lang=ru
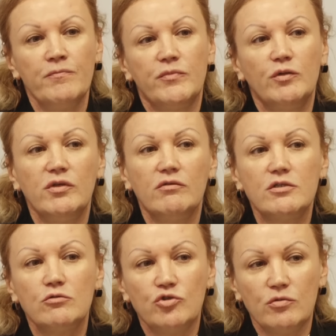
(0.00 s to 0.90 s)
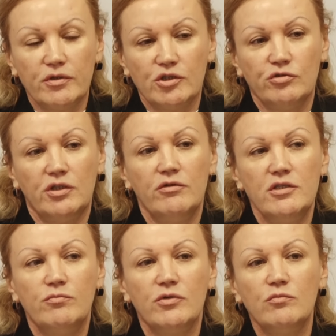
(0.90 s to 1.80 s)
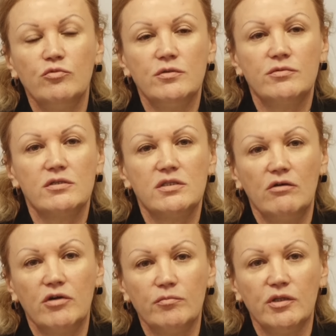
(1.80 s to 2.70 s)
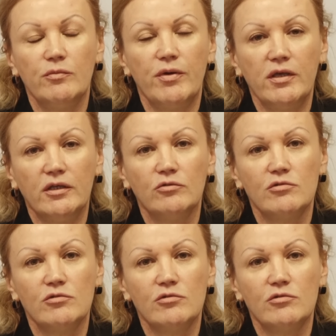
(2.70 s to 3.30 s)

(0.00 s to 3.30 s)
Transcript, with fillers: Поэтому я вас очень прошу, давайте мы не будем создавать благоприятные